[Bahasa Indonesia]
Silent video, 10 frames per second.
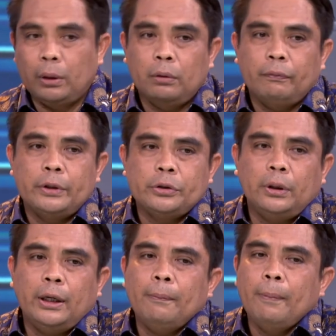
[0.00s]
di bank
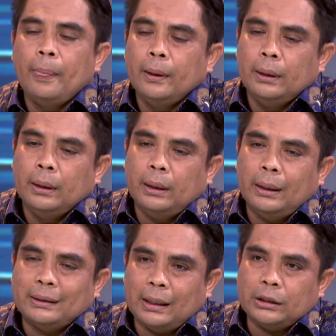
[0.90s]
konvensional.
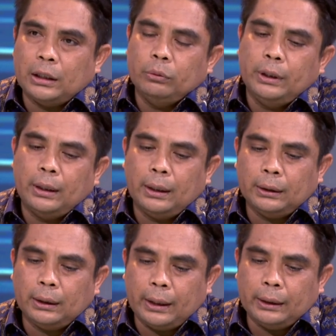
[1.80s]
Nah, salah satunya
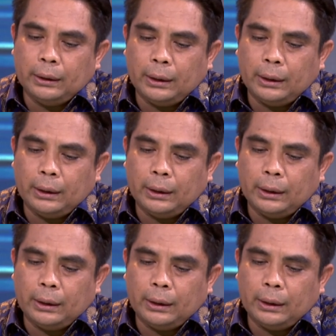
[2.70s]
adalah terkait